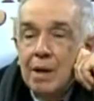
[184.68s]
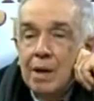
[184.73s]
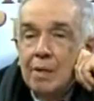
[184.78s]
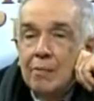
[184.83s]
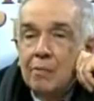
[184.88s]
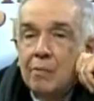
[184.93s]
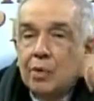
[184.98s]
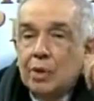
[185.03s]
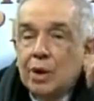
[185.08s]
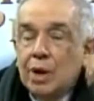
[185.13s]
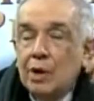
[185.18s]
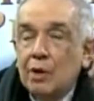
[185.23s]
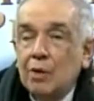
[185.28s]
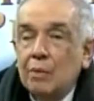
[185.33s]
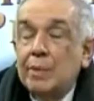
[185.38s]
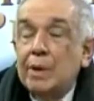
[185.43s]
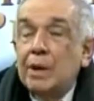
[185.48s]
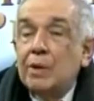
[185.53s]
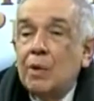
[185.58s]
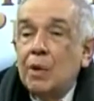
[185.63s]
porque el
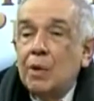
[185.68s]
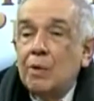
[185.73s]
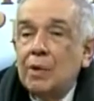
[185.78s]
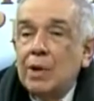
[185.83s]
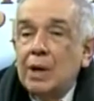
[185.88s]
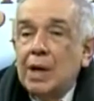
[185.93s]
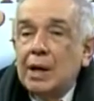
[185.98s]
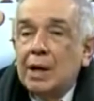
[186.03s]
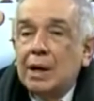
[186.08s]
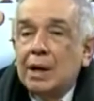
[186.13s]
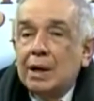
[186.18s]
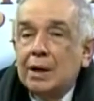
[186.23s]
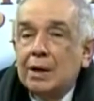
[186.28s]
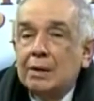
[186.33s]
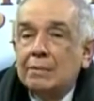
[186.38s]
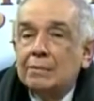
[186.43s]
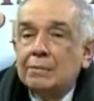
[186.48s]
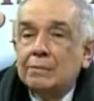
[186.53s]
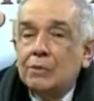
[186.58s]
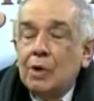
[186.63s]
hombre no había,
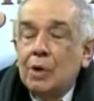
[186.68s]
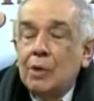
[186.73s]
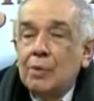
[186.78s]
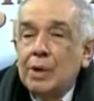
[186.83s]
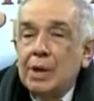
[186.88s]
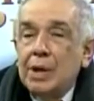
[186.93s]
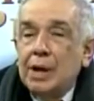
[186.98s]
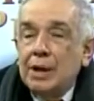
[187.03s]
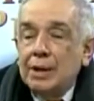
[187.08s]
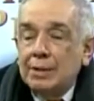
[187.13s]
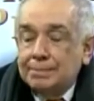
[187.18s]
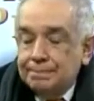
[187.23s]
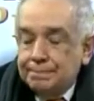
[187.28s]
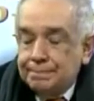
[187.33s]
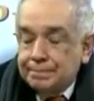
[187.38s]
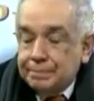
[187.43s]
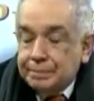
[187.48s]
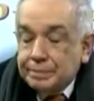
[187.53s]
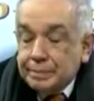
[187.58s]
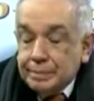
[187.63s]
no había
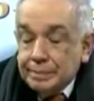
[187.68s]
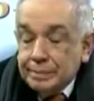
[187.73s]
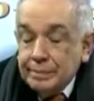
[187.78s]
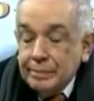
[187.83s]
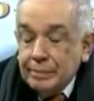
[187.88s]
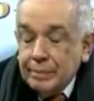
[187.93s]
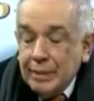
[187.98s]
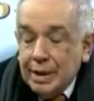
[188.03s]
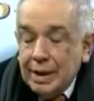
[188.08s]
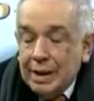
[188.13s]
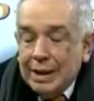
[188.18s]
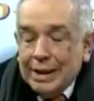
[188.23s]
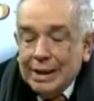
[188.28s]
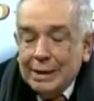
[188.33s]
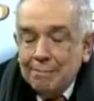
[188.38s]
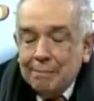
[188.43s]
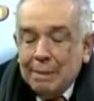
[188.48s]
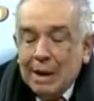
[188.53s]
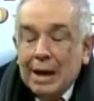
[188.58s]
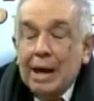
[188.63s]

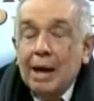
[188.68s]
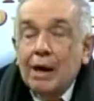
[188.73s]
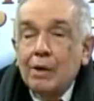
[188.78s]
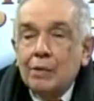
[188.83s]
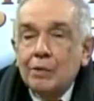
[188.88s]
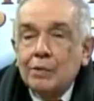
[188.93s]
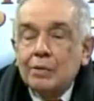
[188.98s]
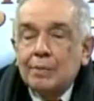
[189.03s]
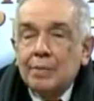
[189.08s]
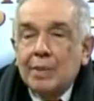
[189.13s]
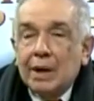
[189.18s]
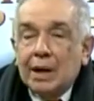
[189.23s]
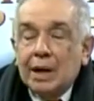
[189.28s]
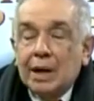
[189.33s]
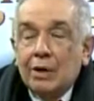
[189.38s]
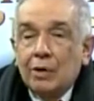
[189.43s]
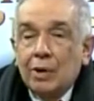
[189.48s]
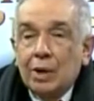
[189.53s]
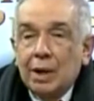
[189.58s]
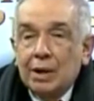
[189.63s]
reparado su
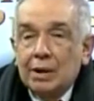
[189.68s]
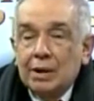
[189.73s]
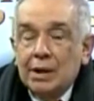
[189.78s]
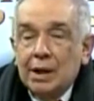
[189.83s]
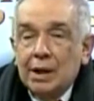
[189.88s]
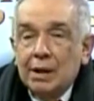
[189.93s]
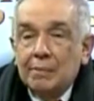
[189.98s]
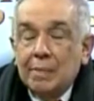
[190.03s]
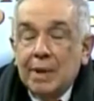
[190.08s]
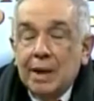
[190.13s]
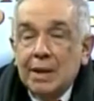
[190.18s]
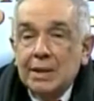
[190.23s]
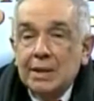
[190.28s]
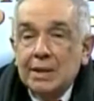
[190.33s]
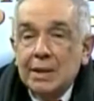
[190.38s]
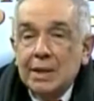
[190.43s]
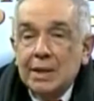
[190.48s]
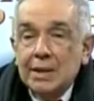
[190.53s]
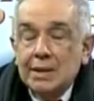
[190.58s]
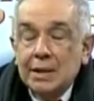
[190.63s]
pecado delante del Padre
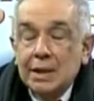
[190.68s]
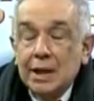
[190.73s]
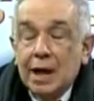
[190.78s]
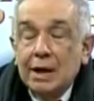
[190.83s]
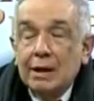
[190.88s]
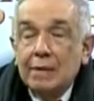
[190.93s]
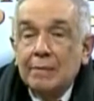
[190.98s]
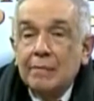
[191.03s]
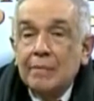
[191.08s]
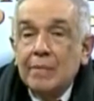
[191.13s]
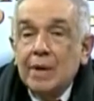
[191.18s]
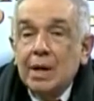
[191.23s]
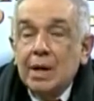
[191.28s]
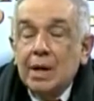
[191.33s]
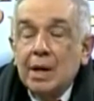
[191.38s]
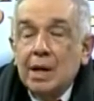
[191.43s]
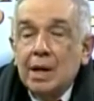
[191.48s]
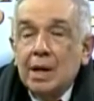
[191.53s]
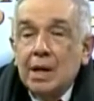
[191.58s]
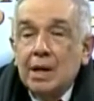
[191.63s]
Celestial.
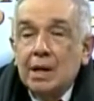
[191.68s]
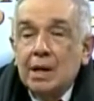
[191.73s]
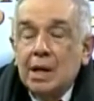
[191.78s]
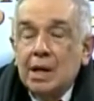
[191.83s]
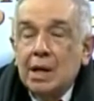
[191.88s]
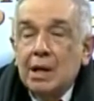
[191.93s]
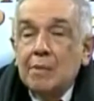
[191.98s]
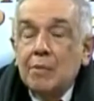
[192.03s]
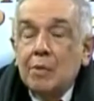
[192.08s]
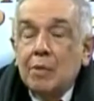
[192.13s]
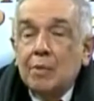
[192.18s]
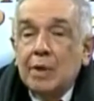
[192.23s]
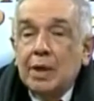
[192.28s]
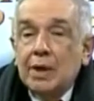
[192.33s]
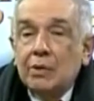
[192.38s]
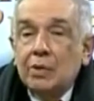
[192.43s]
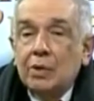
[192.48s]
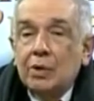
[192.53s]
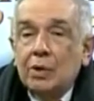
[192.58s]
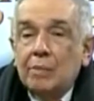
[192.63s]
Y en ese
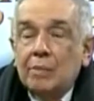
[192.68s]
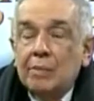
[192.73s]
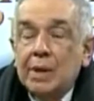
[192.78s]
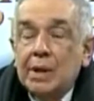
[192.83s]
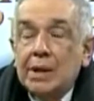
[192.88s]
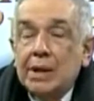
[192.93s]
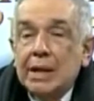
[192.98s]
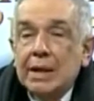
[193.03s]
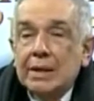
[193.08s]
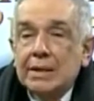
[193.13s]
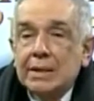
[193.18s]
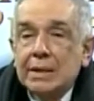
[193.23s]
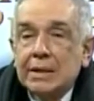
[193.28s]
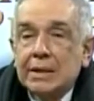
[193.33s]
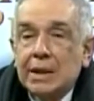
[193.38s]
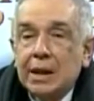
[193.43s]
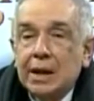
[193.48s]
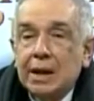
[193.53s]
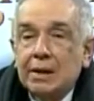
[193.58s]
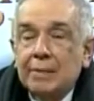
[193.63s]
momento el hombre
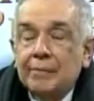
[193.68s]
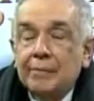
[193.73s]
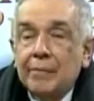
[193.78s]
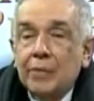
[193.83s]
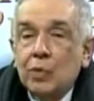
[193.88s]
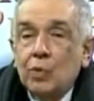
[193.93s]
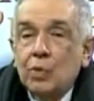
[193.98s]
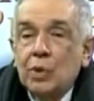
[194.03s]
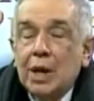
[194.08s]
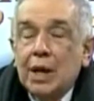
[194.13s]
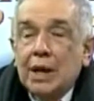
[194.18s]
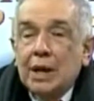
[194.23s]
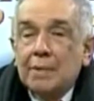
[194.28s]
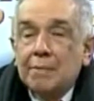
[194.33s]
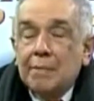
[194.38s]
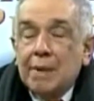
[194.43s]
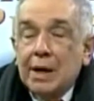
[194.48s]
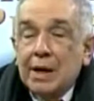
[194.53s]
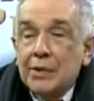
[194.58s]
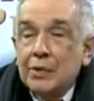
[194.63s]
necesita una
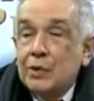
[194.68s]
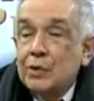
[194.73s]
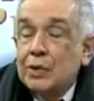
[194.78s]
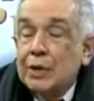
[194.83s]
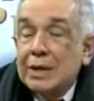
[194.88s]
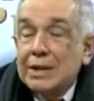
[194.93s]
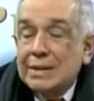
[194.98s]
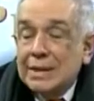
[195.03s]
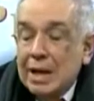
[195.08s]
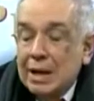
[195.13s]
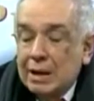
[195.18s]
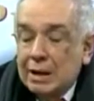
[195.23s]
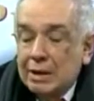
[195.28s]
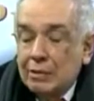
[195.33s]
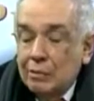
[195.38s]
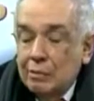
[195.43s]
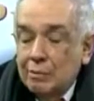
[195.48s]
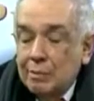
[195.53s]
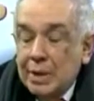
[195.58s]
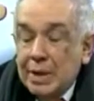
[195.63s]
reparación de sangre,
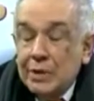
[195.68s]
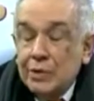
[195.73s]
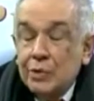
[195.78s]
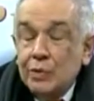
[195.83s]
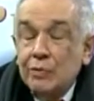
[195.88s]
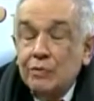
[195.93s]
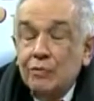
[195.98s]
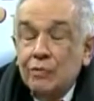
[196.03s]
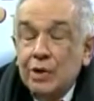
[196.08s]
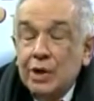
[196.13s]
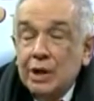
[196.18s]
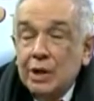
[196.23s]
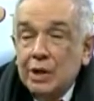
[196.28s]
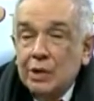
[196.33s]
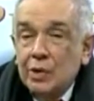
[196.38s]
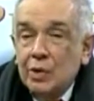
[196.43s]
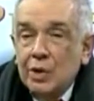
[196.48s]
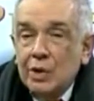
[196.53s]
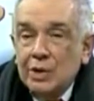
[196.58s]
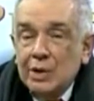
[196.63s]
un precio
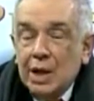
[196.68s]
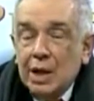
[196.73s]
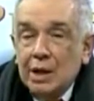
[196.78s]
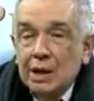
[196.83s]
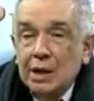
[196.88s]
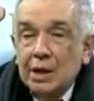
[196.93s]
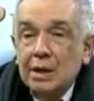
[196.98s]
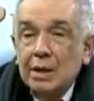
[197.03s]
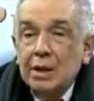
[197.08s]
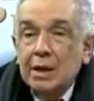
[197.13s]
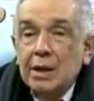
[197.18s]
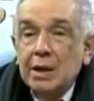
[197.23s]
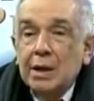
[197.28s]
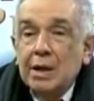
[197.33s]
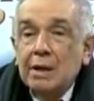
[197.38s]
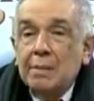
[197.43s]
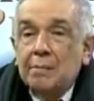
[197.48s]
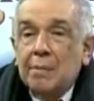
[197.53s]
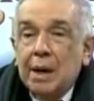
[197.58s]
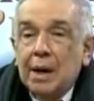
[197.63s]
infinito de sangre
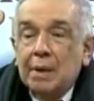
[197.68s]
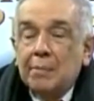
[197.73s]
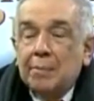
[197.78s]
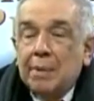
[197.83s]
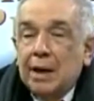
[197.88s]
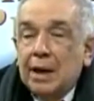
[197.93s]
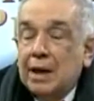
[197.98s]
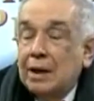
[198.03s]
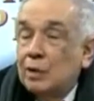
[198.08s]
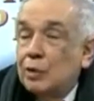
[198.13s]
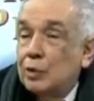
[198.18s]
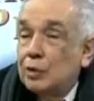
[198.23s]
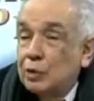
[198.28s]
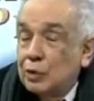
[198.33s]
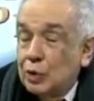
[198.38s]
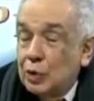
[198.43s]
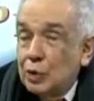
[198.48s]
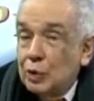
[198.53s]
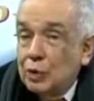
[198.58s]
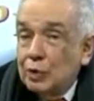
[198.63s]
para pagar con
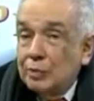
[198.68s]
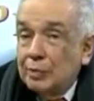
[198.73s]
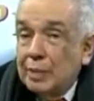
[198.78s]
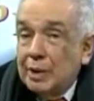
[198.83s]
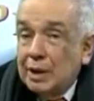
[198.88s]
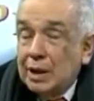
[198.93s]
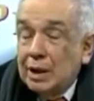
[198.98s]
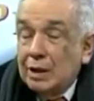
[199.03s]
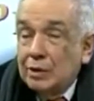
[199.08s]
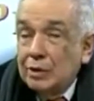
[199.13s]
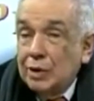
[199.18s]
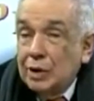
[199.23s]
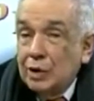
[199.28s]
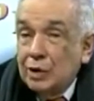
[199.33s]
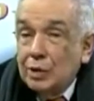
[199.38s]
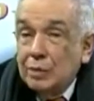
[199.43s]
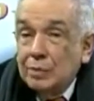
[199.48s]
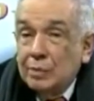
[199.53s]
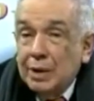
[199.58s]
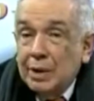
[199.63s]
todos los pecados del
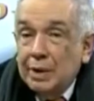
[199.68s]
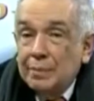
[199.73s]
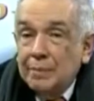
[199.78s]
hombre.